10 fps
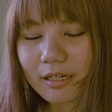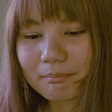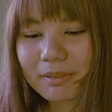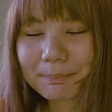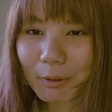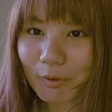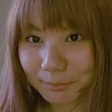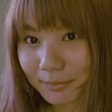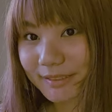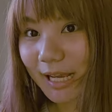มีประวั
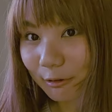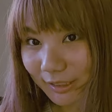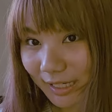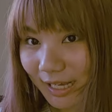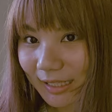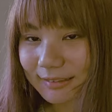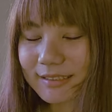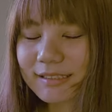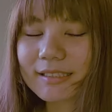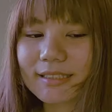ติมายาวนาน
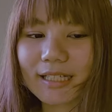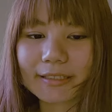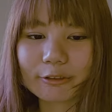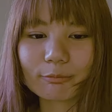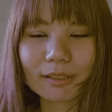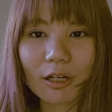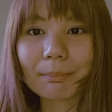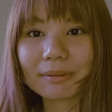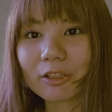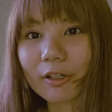ซึ่งจริงๆอายุมันก็
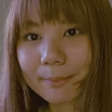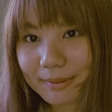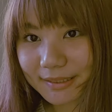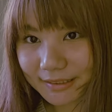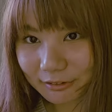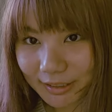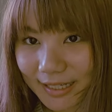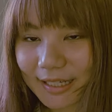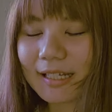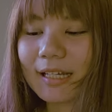เป็น100 ปีแล้วแหละ